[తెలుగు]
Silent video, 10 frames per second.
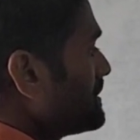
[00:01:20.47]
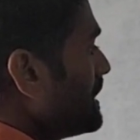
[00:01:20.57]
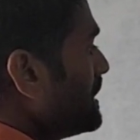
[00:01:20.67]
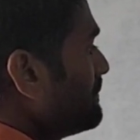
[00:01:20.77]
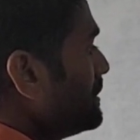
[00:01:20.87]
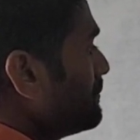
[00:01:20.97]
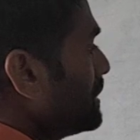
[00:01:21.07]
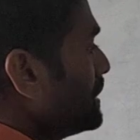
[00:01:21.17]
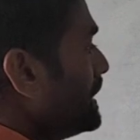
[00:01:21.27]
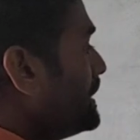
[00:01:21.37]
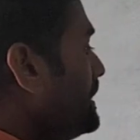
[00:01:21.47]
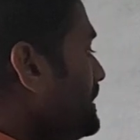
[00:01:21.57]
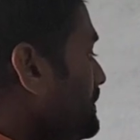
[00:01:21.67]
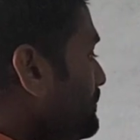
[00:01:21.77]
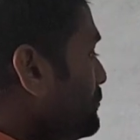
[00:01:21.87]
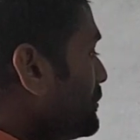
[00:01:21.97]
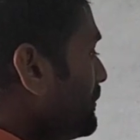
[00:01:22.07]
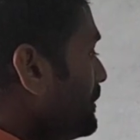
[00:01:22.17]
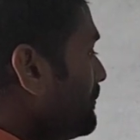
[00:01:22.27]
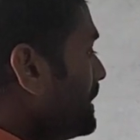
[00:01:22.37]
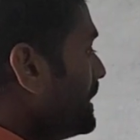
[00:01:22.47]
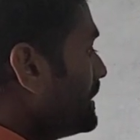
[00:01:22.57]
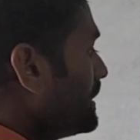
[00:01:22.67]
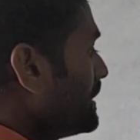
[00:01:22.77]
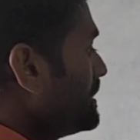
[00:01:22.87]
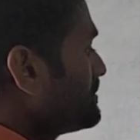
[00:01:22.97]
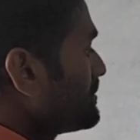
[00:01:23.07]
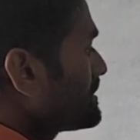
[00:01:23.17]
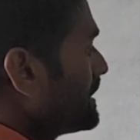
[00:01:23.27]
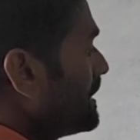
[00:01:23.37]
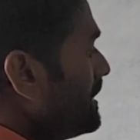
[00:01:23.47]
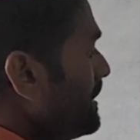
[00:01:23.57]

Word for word: స్థాన విలువలు ఏంటి ముఖ విలువలు ఏంటి అనేది చూస్తే